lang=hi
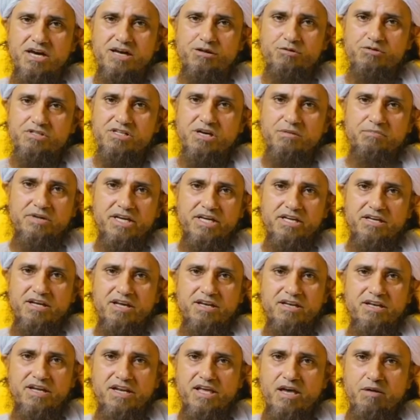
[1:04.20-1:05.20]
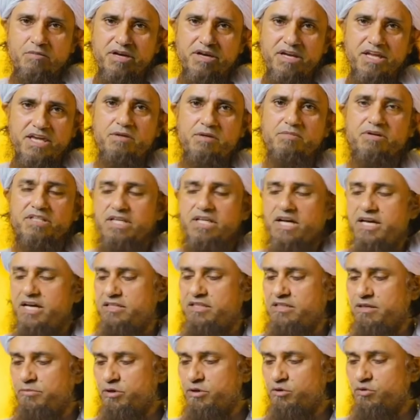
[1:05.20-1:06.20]
साल उसका महीना अल्लाह ने हमें नहीं बताया
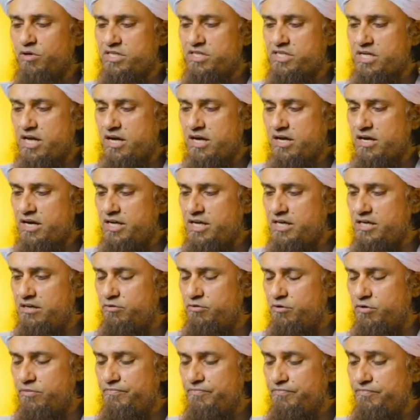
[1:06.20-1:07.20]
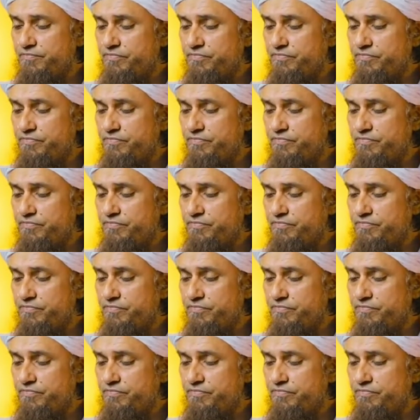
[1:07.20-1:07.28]
तभी तो अचानक आएगी वो